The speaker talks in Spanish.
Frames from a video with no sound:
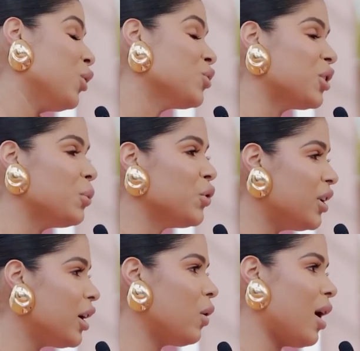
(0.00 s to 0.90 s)

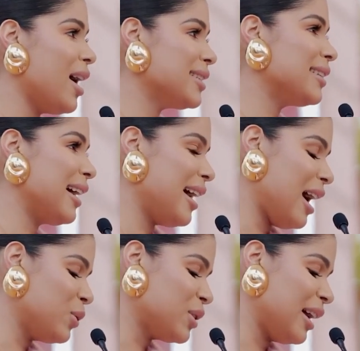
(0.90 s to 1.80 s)
contribuyeron a esta
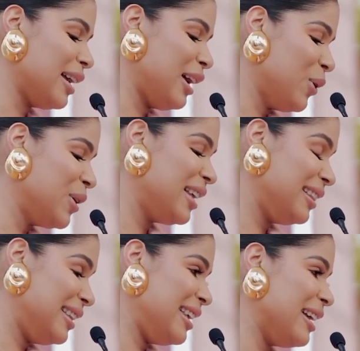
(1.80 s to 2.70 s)
causa, que hoy
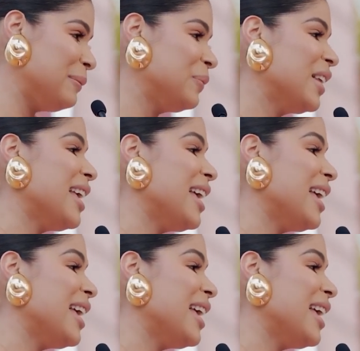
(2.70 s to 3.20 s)
en día